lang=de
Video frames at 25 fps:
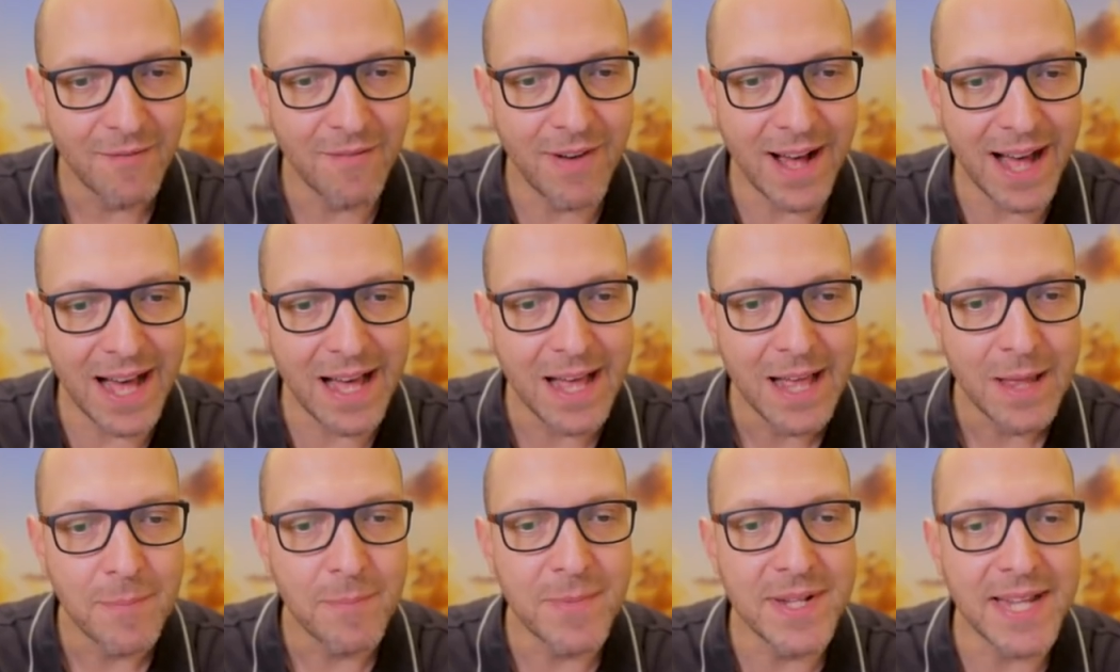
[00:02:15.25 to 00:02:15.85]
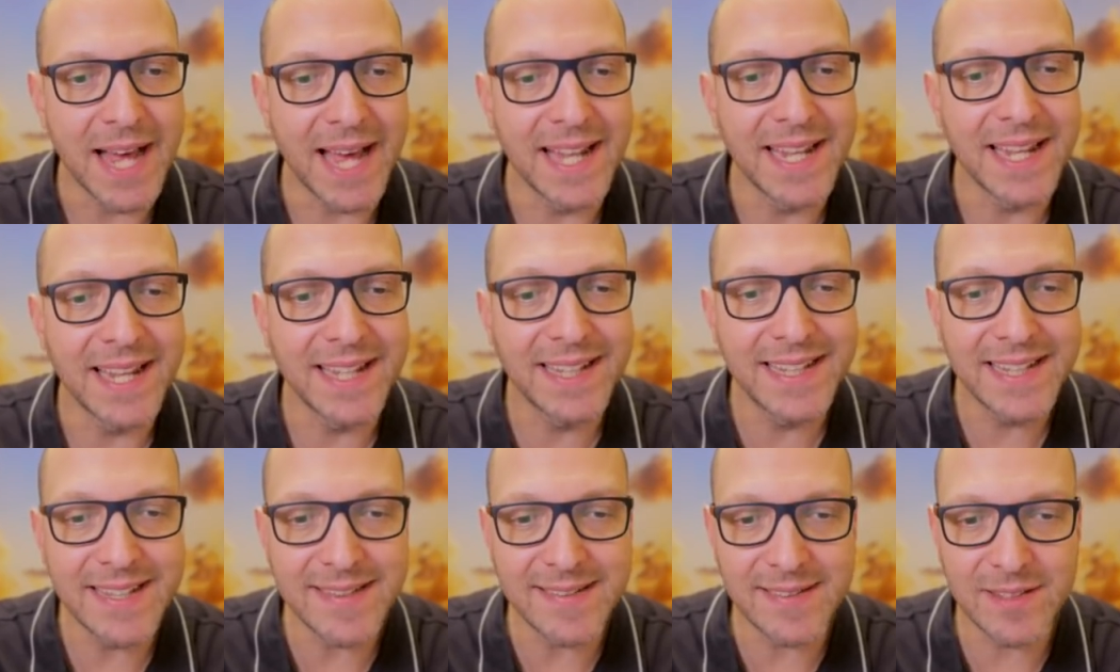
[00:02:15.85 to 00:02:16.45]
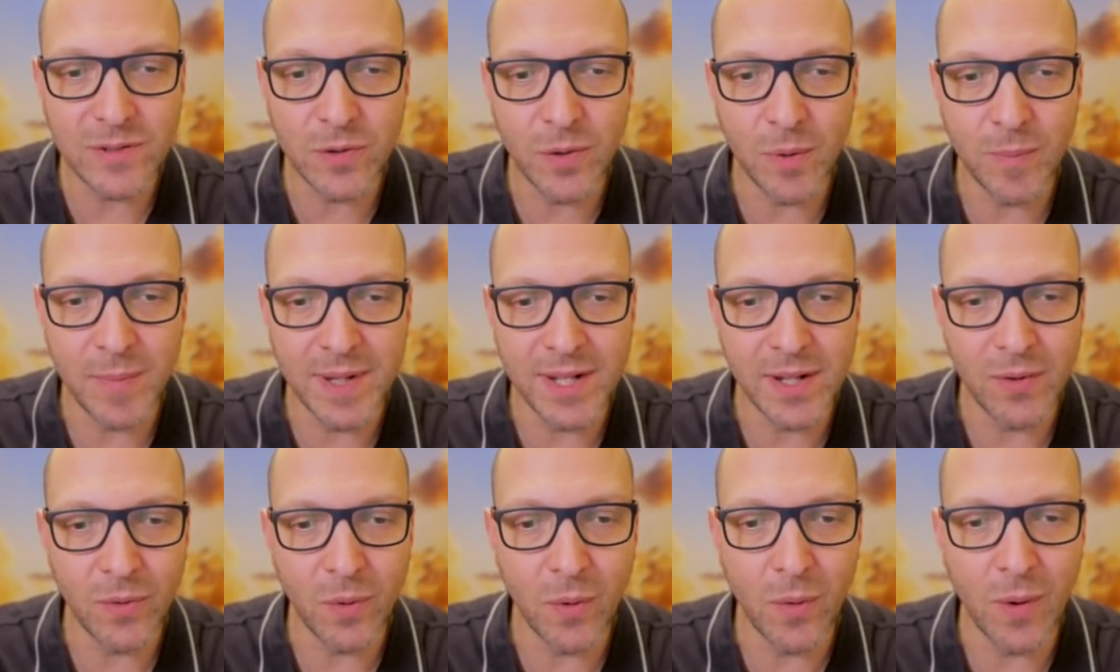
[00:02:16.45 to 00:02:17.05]
war mit einer
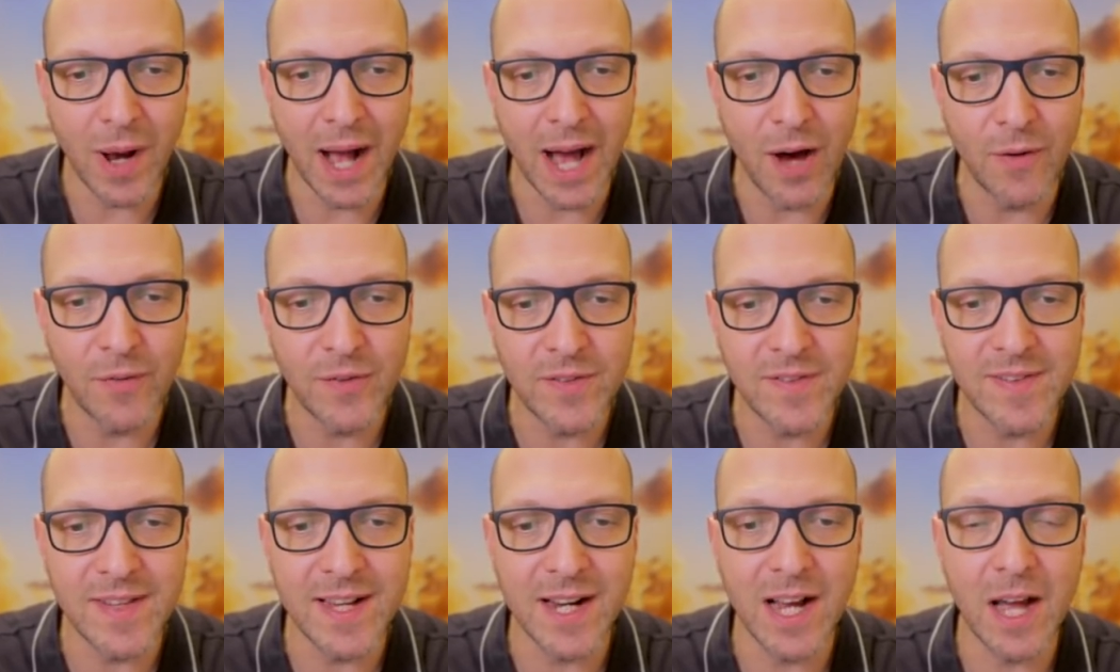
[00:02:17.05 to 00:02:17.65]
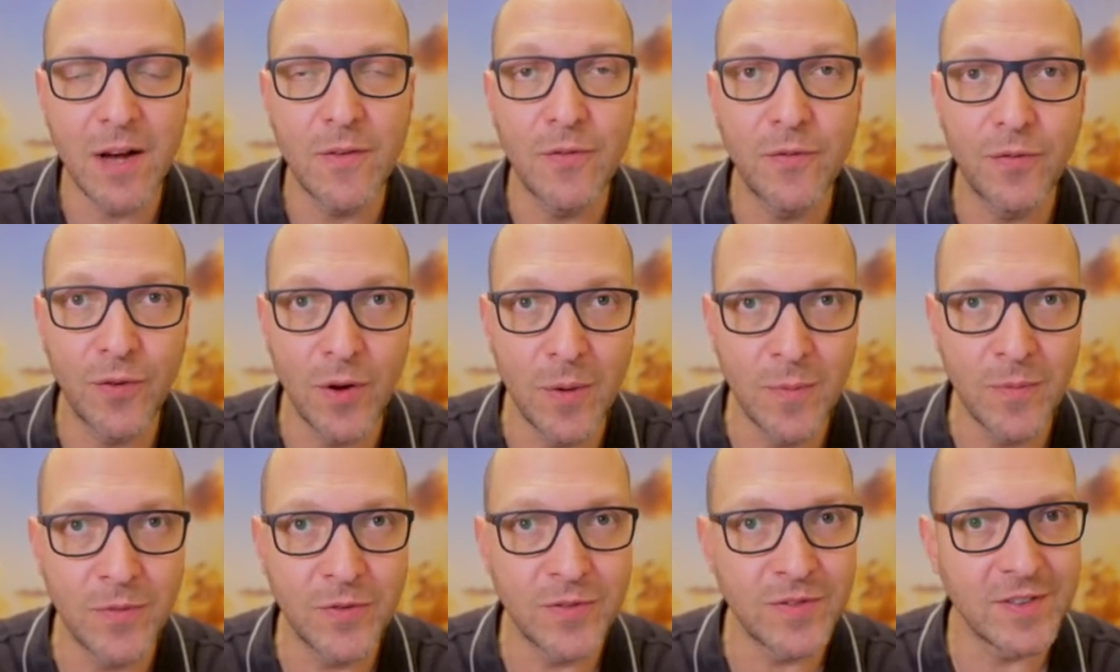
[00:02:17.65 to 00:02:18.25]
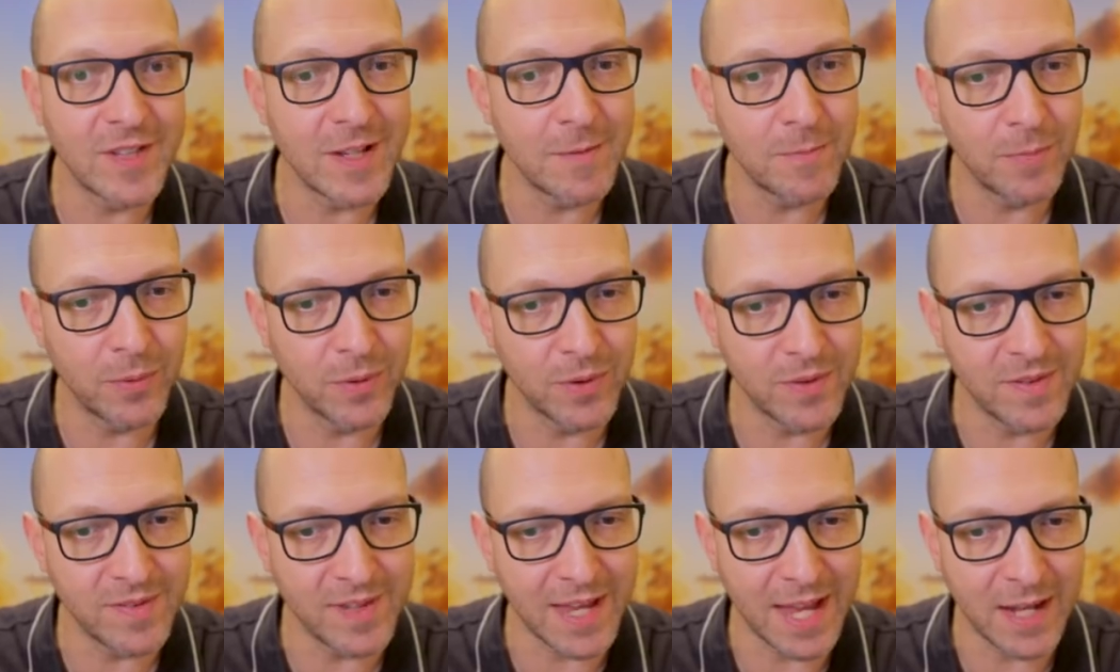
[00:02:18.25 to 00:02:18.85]
Risikominderung auf circa 15%
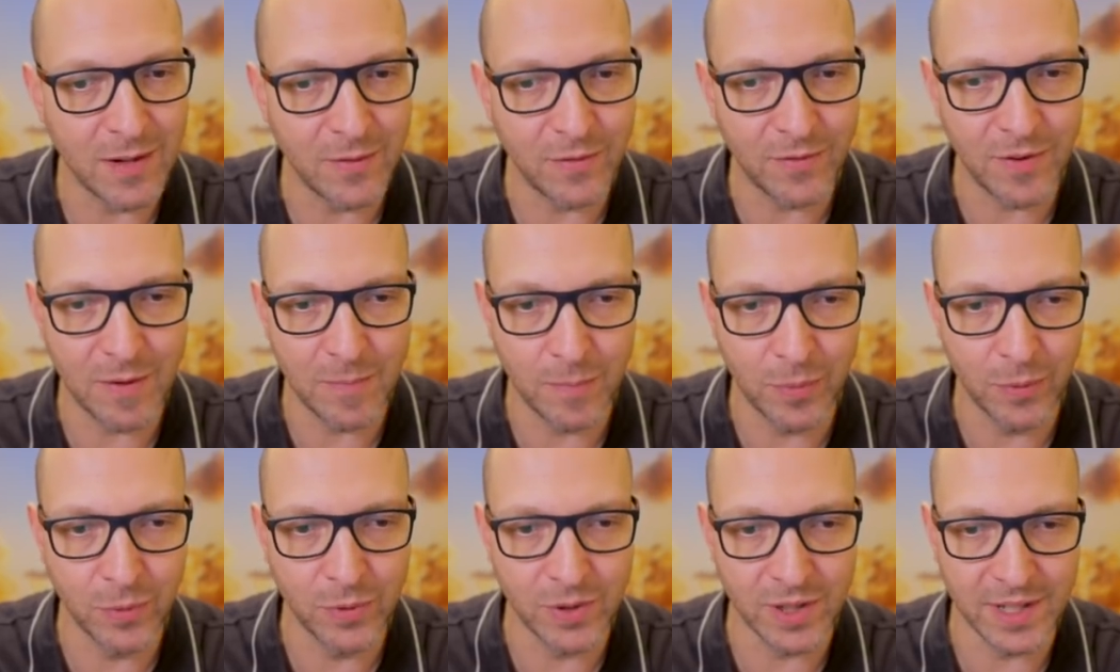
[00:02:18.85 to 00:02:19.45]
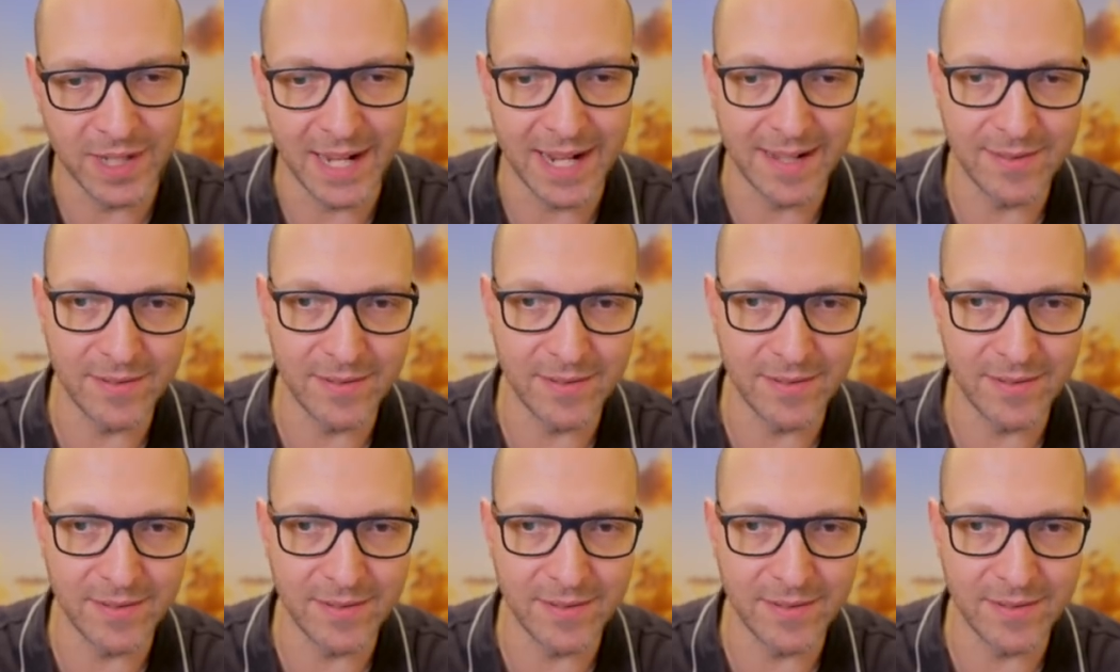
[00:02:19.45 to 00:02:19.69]
Prozent verbunden.